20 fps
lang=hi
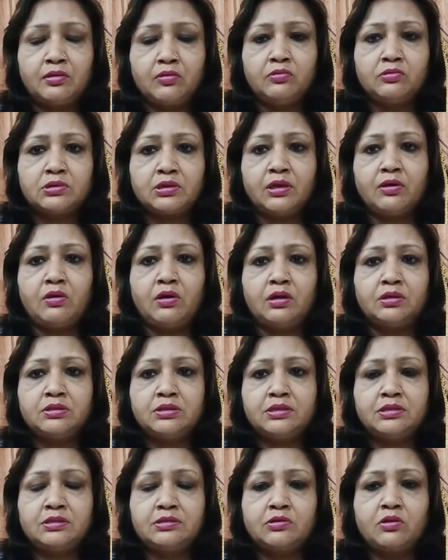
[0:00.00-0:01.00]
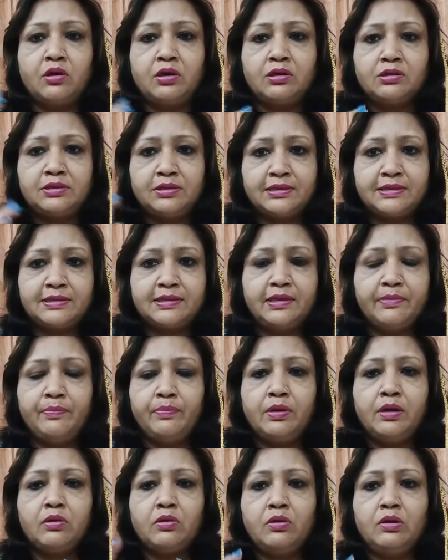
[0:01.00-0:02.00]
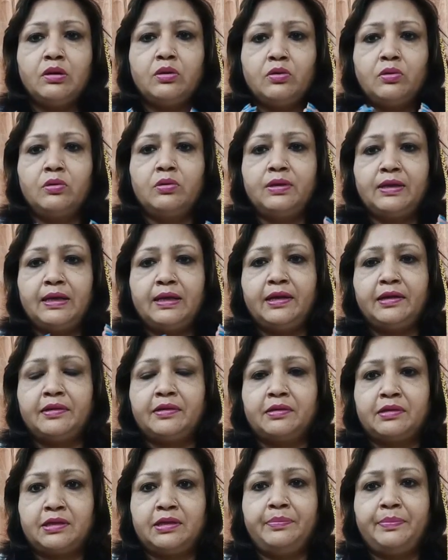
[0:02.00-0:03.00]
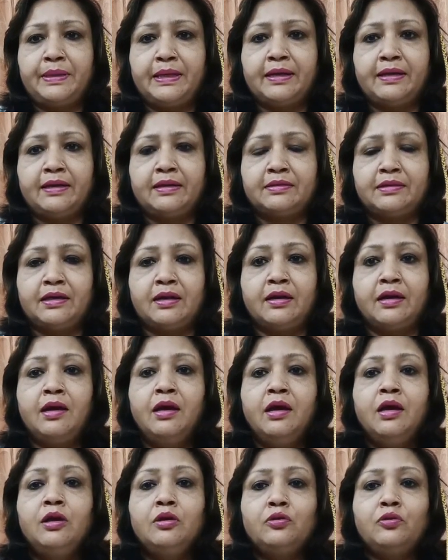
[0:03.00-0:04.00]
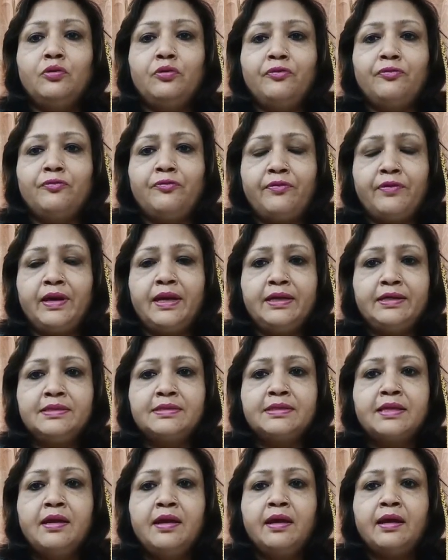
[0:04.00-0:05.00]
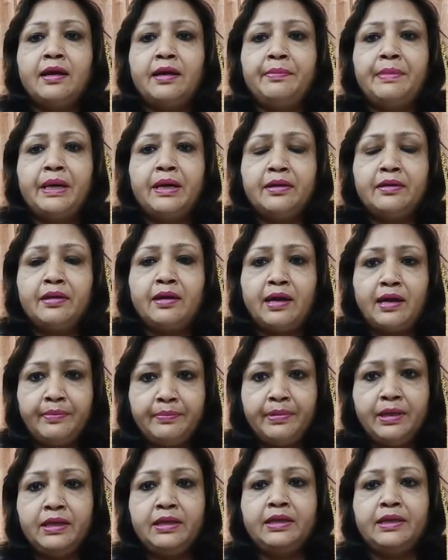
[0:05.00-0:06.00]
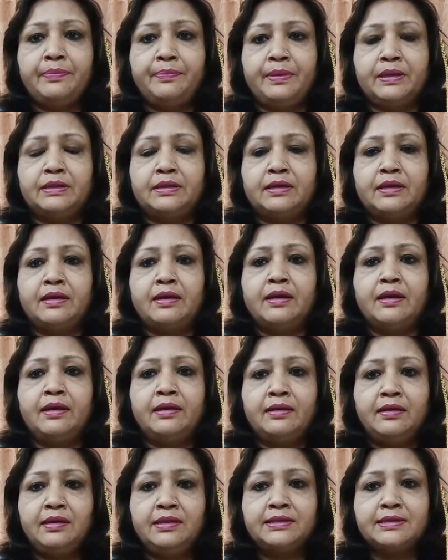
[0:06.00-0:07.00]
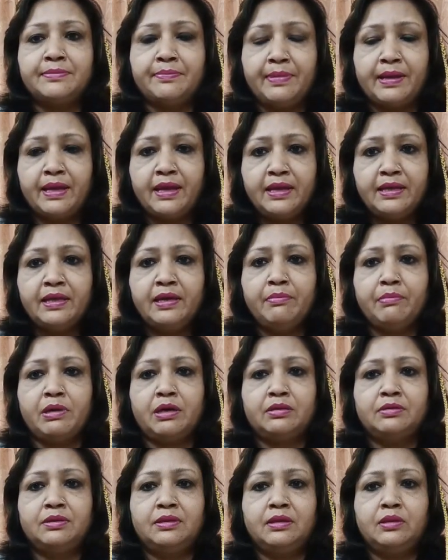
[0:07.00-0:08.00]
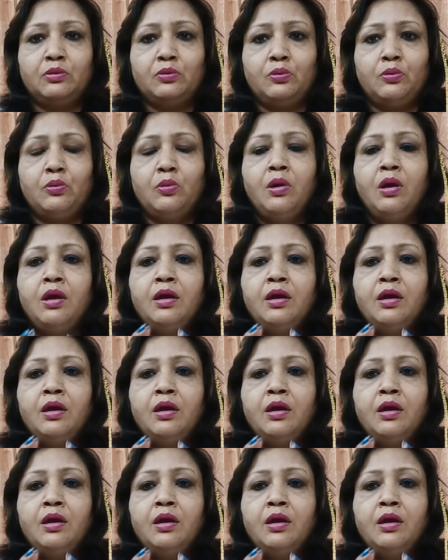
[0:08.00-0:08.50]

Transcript: उसके कॉजेज कॉजेज से बिल्कुल को रिलेट करके पढ़ाया था तो फ्रेंड्स हमार हमें ये पता है एटलीस्ट मैं ये मानती हूँ